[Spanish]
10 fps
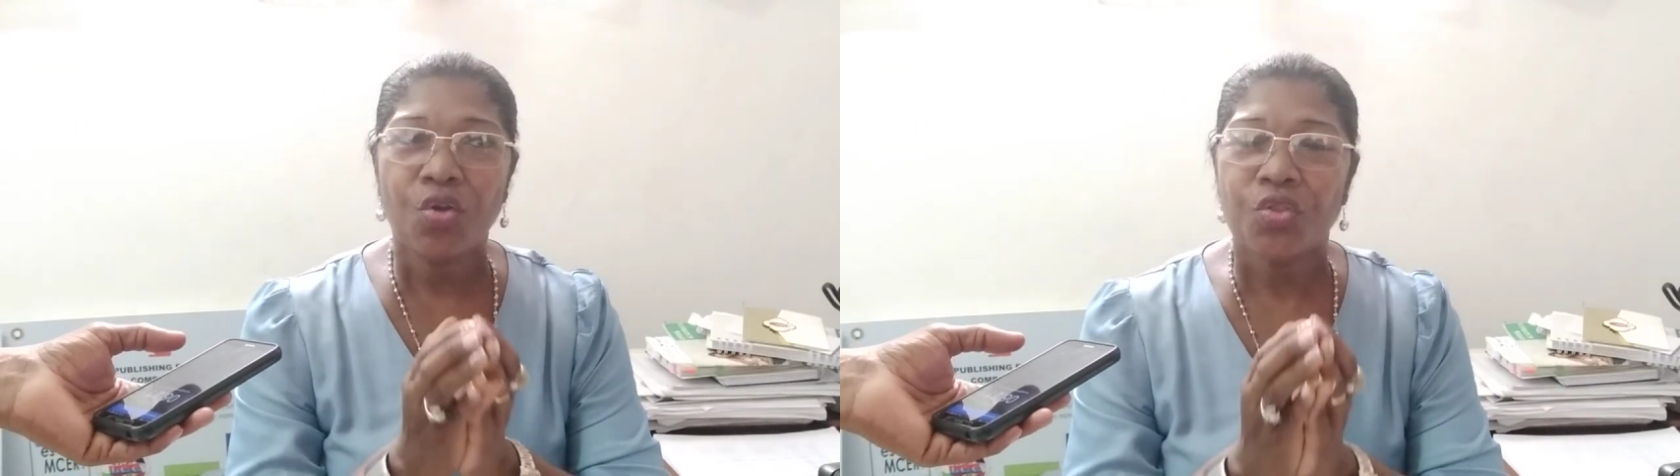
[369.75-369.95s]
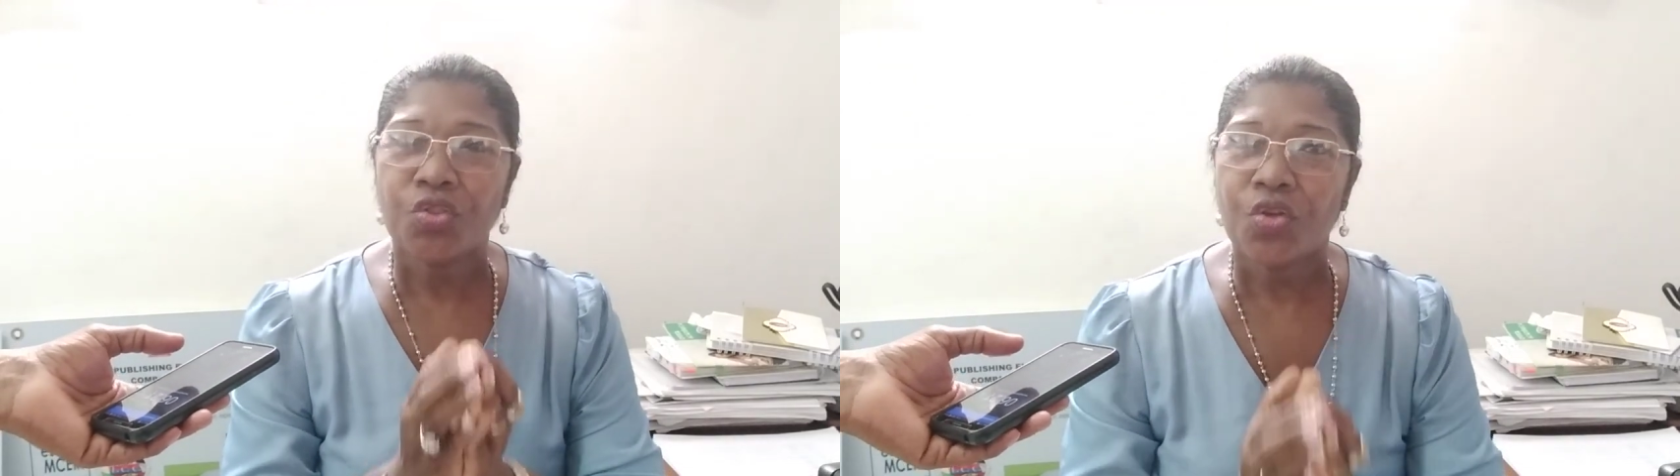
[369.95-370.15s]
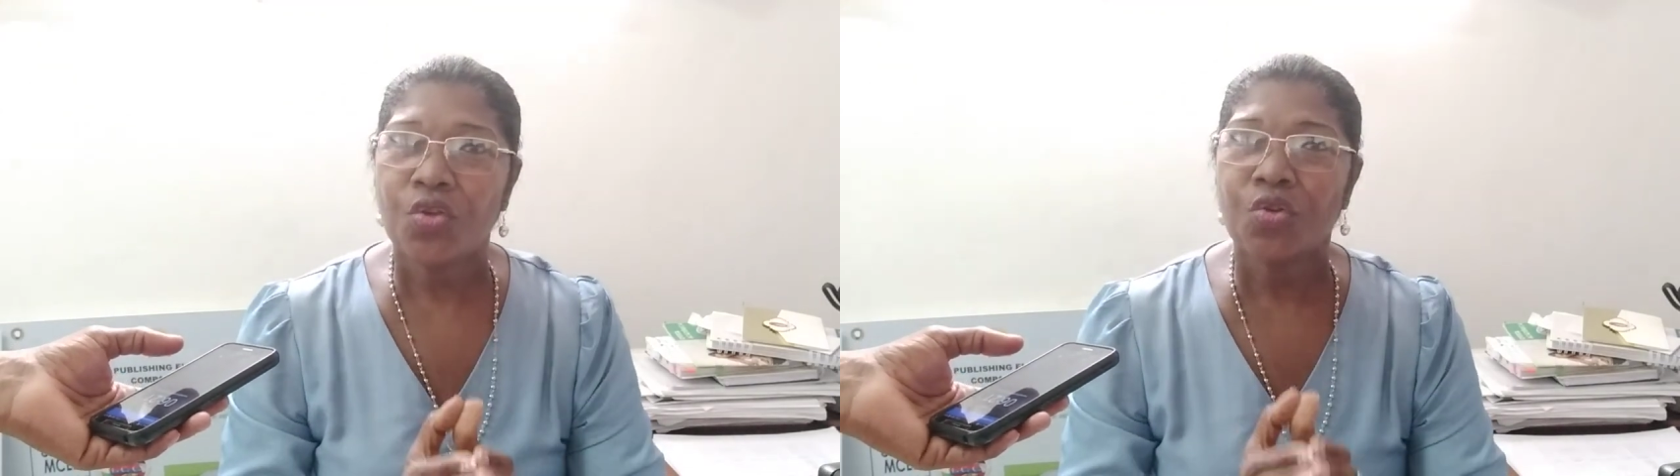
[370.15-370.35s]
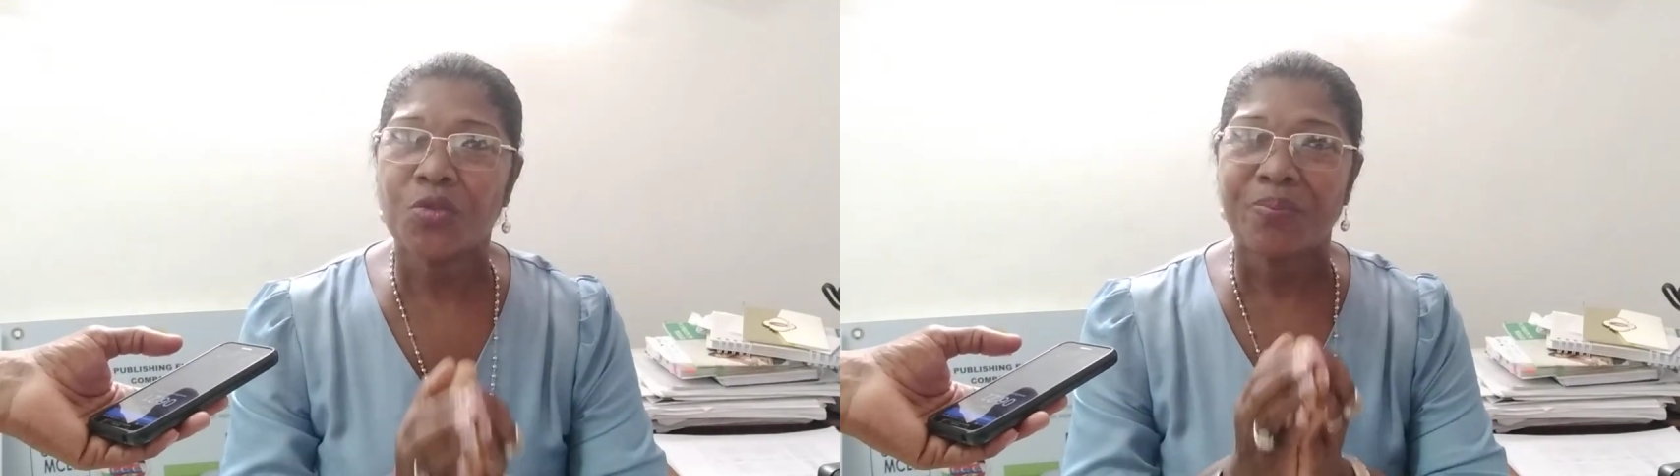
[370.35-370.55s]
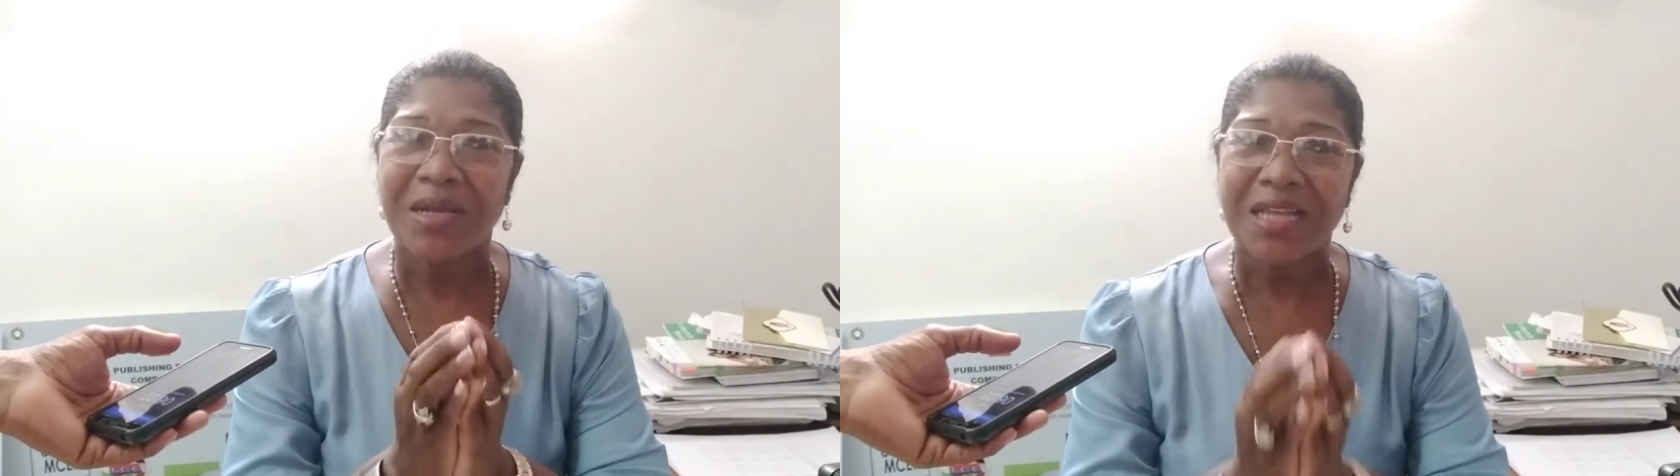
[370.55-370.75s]
con todos
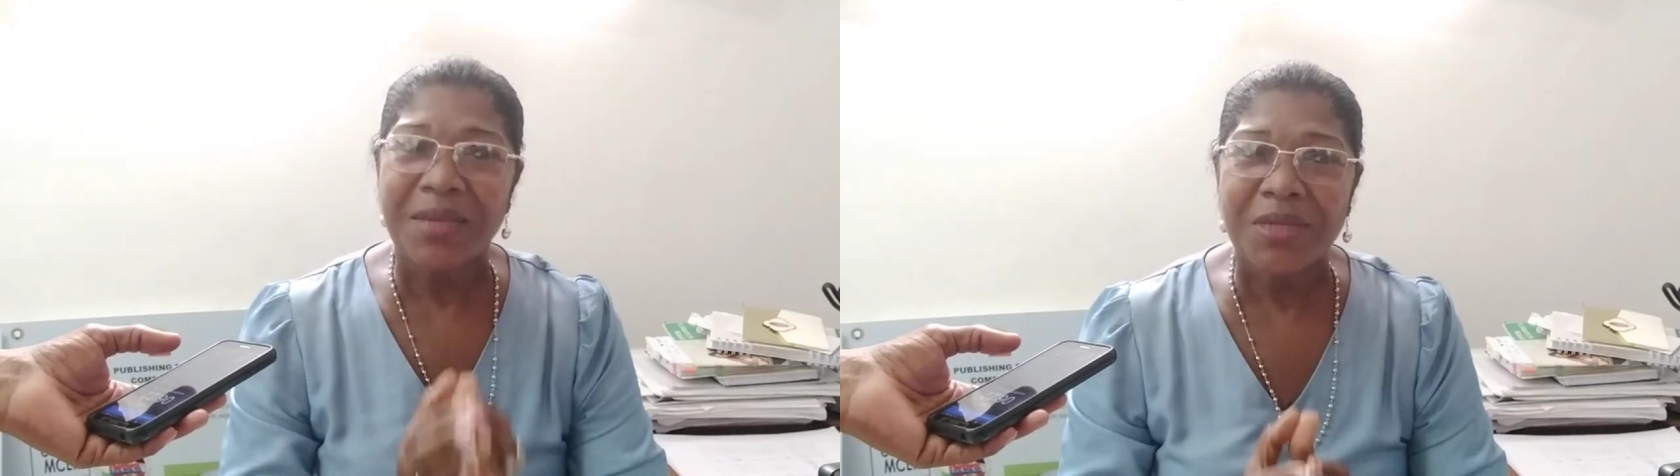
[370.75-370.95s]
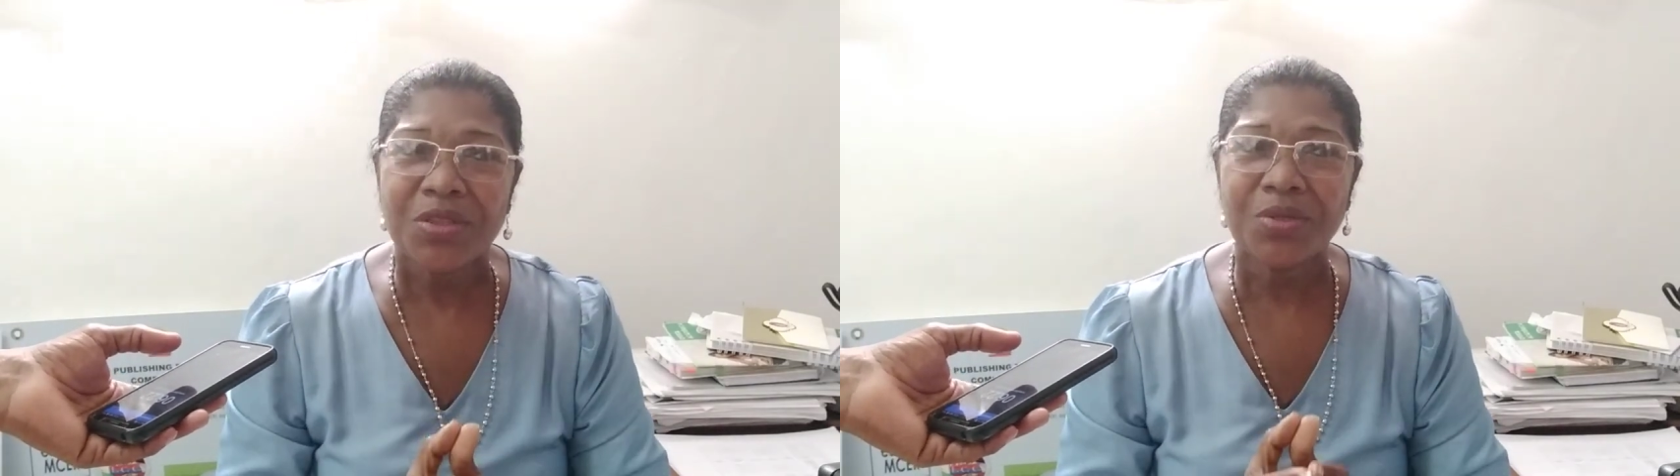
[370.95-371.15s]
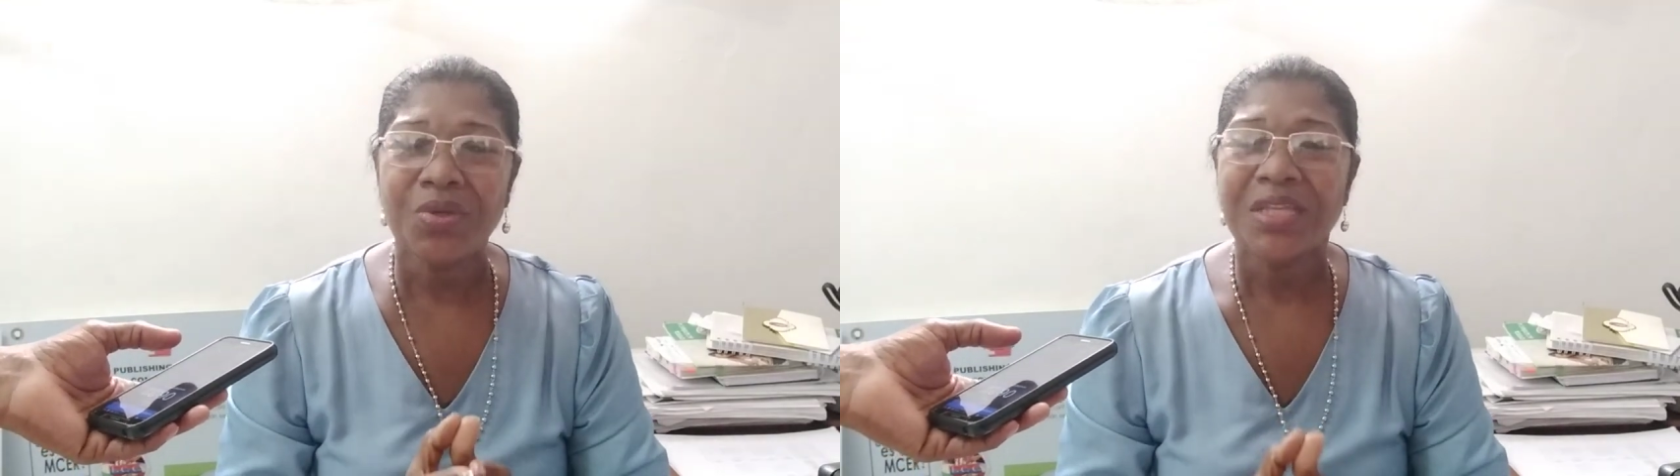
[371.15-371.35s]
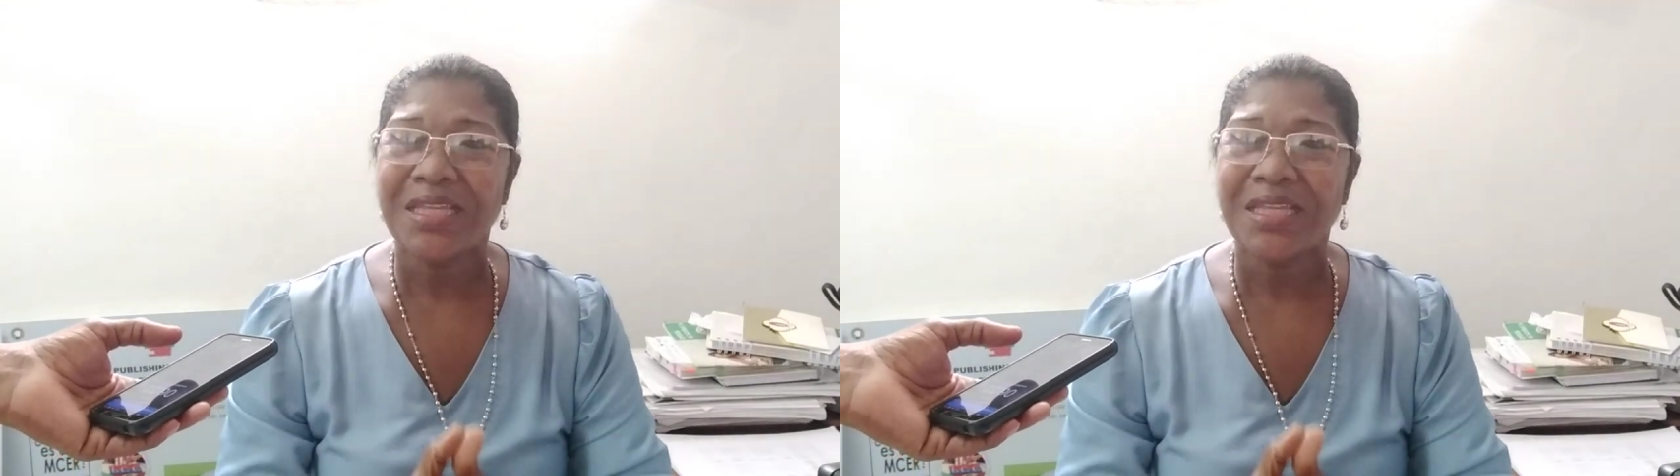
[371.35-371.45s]
los parámetros